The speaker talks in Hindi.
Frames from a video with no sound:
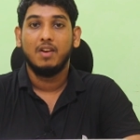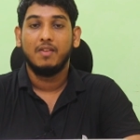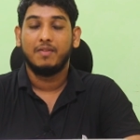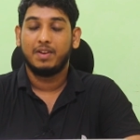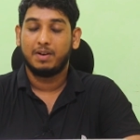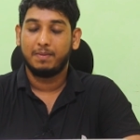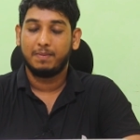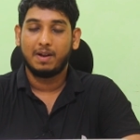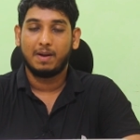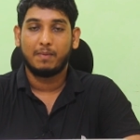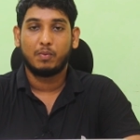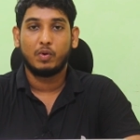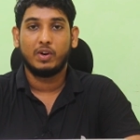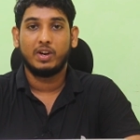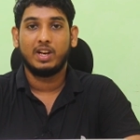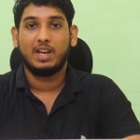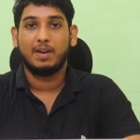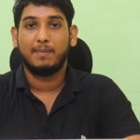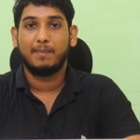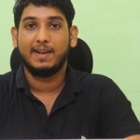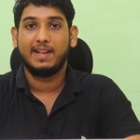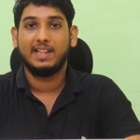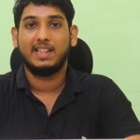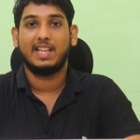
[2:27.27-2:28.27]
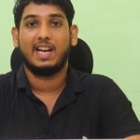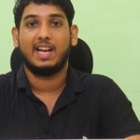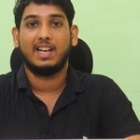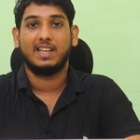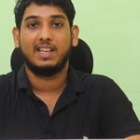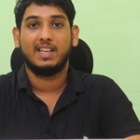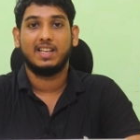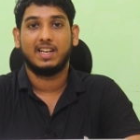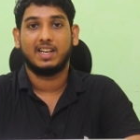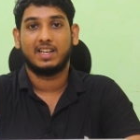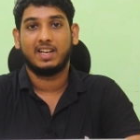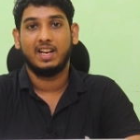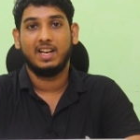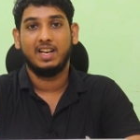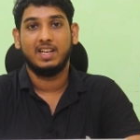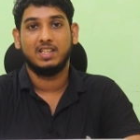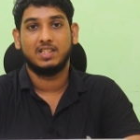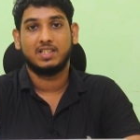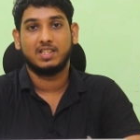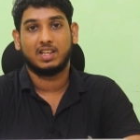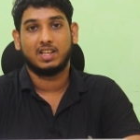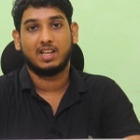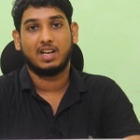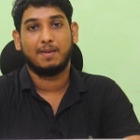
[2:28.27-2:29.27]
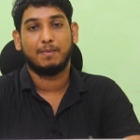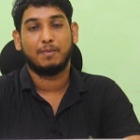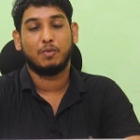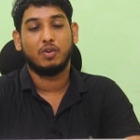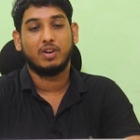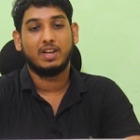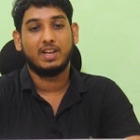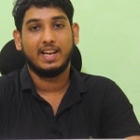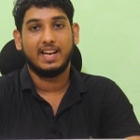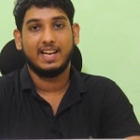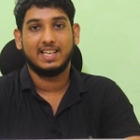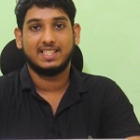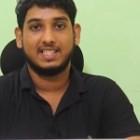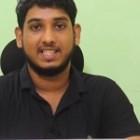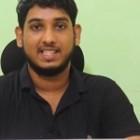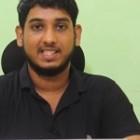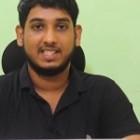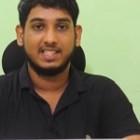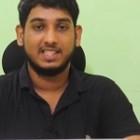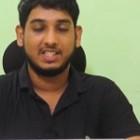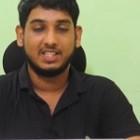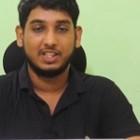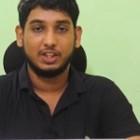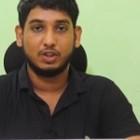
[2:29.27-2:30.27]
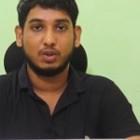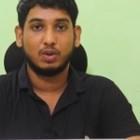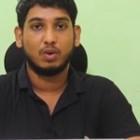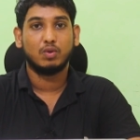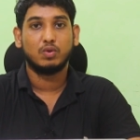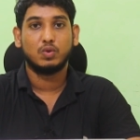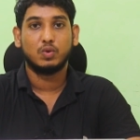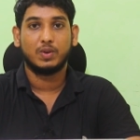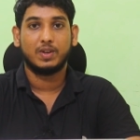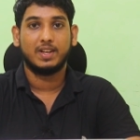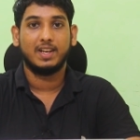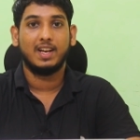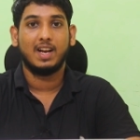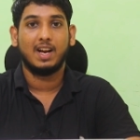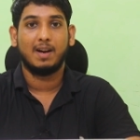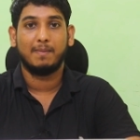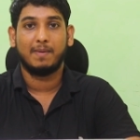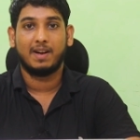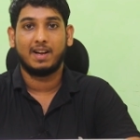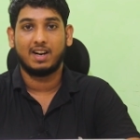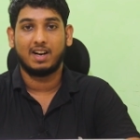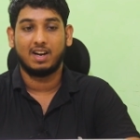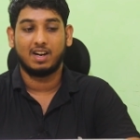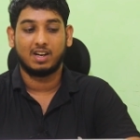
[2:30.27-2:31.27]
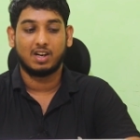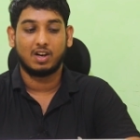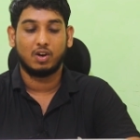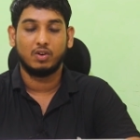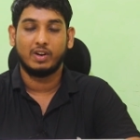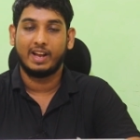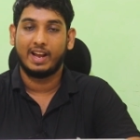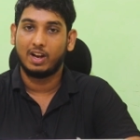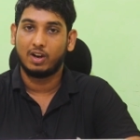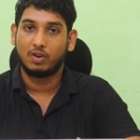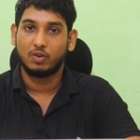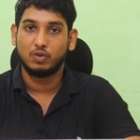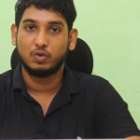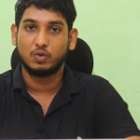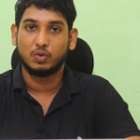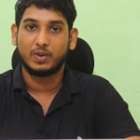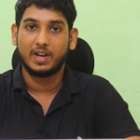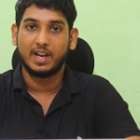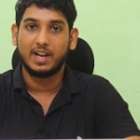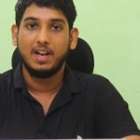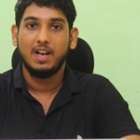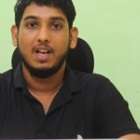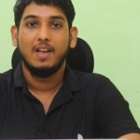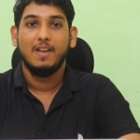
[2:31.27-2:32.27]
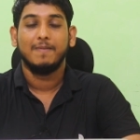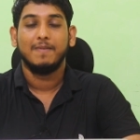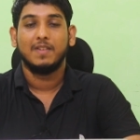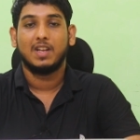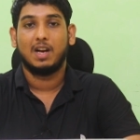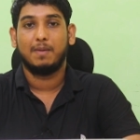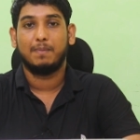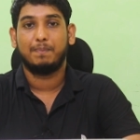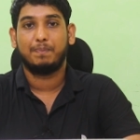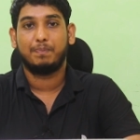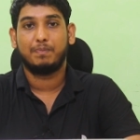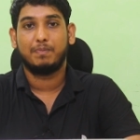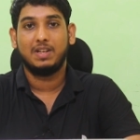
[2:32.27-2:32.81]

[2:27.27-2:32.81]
फिर भी आपको एक ई डाल के रखते हैं इंस्टाग्राम को कि ऐसी ऐसी चीज़ हो चुकी है हमारा अकाउंट हैक हो चुका है अब